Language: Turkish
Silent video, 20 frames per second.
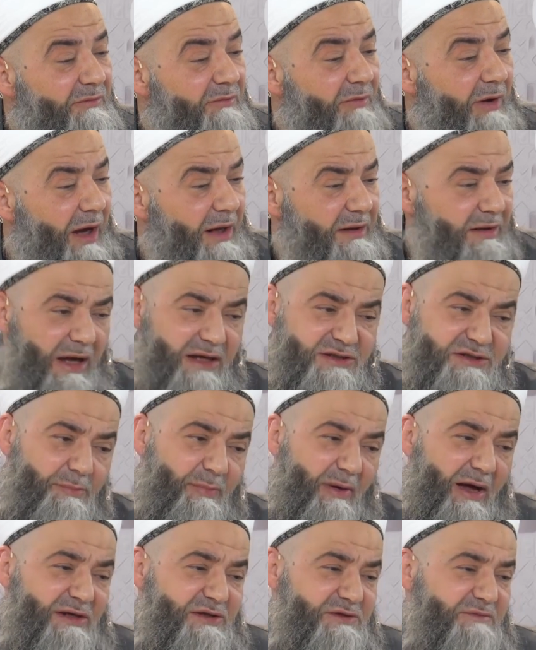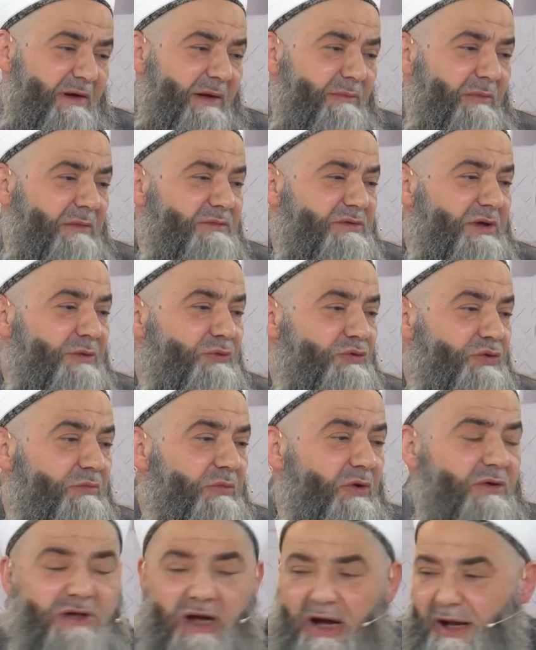Allah sipariş vermemize lüzum
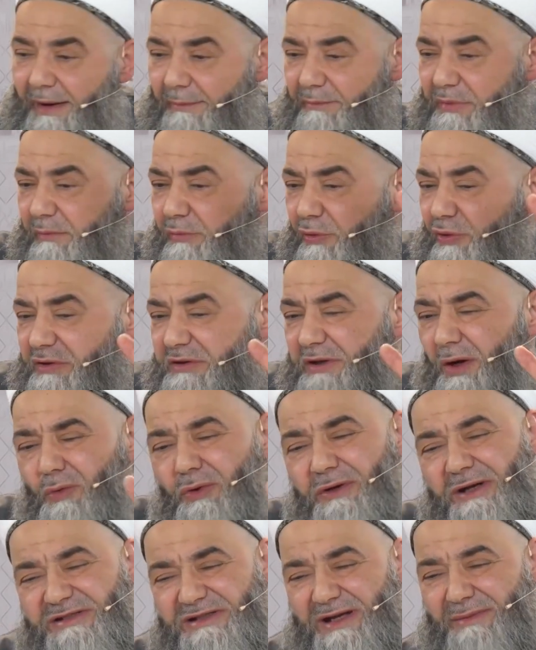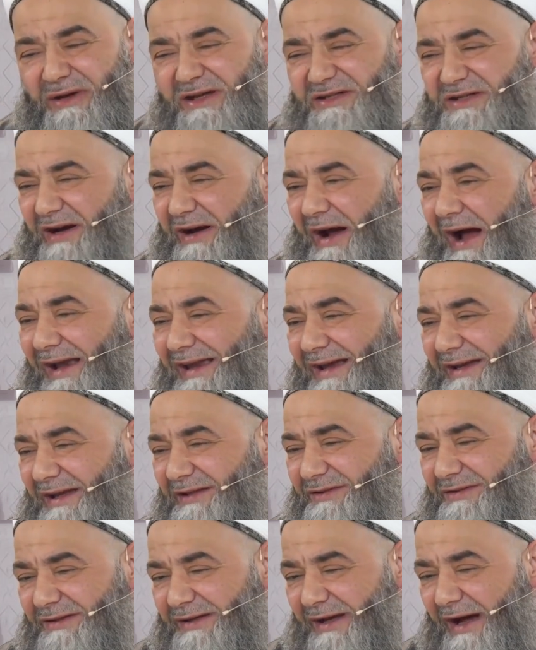yok. Ya Rabbi bu işte uğraşamayacak hale
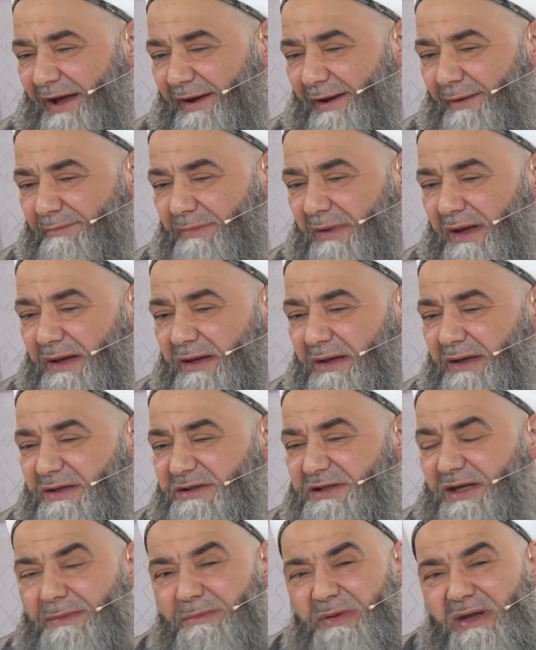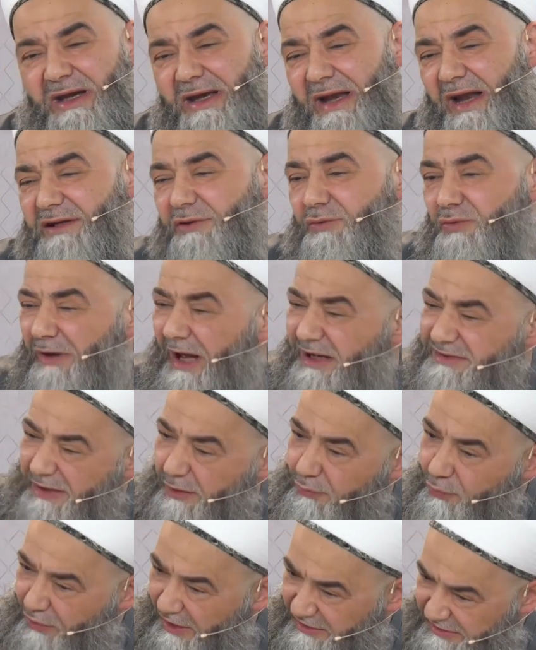getir ya Rabbi. Şimdi birilerini duyarsak
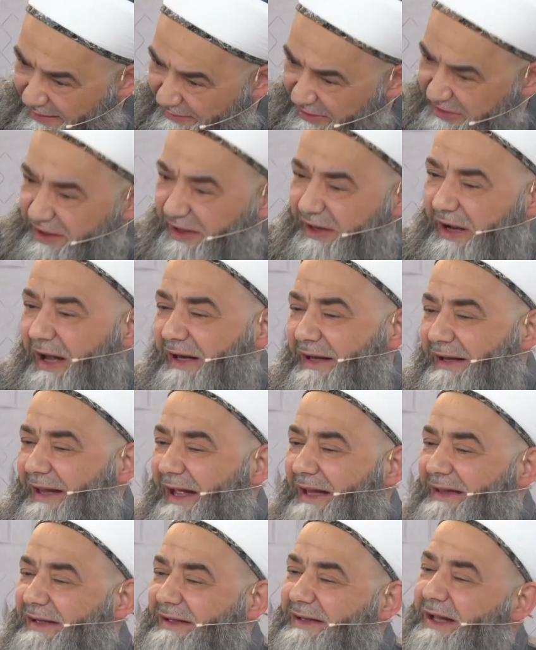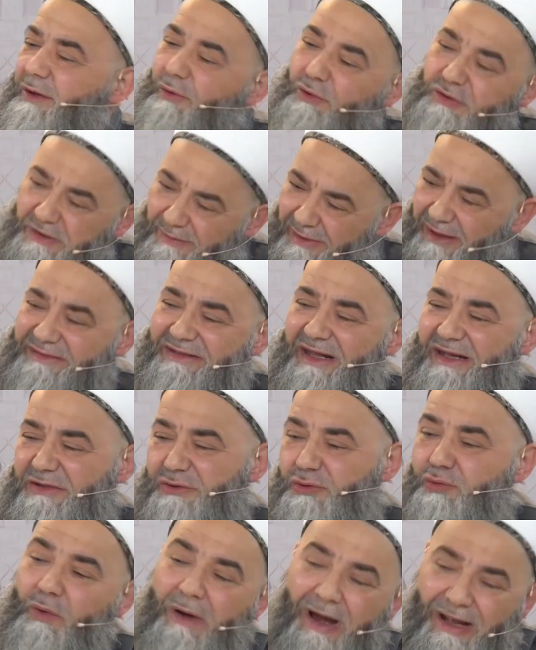uğraşamayacak hale geldiklerini o zaman
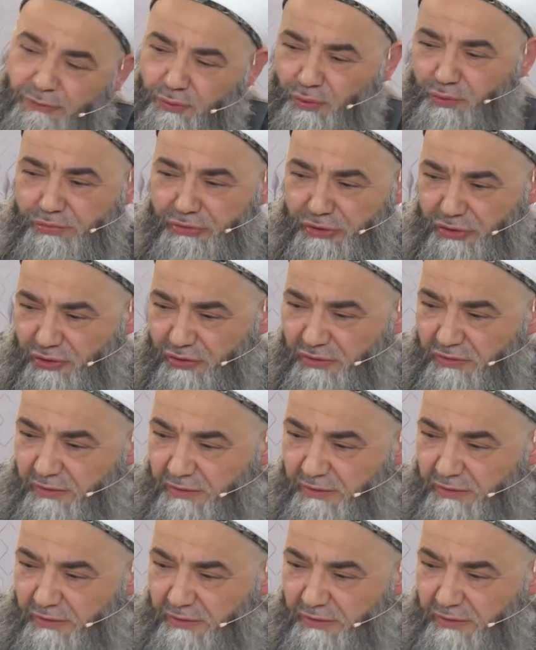deriz. Dua tutmuş.